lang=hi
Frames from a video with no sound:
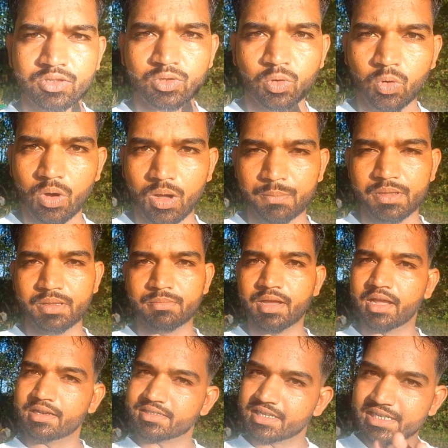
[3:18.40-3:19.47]
तो अभी
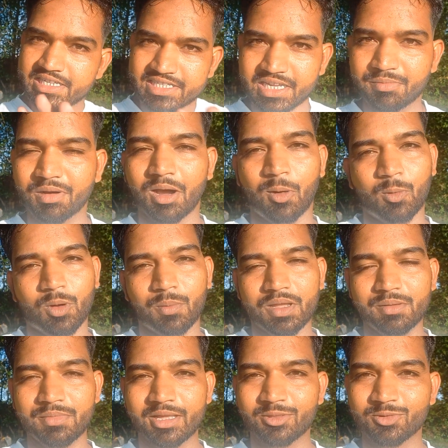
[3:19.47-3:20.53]
मैं इनसे नीचे ही मंगा लूँगा
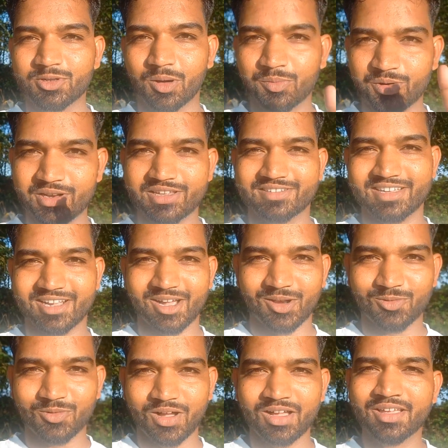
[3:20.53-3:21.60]
भाई मैं तो जामुन नीचे ही खा
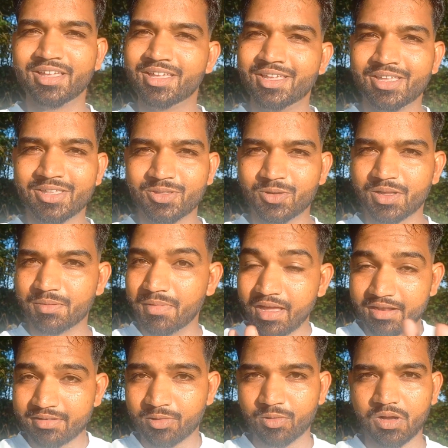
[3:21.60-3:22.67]
लूँगा क्योंकि मैं
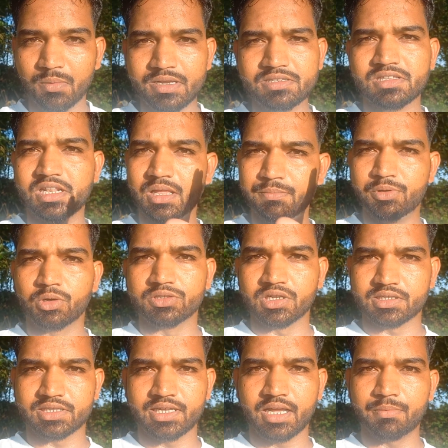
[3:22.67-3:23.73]
नहीं चढ़ूँगा भाई स्लिप भी हो
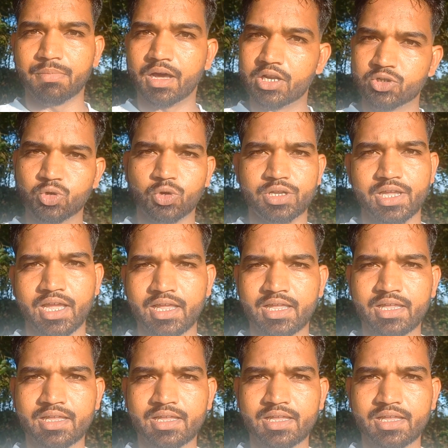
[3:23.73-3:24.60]
सकते हैं बारिश हुई है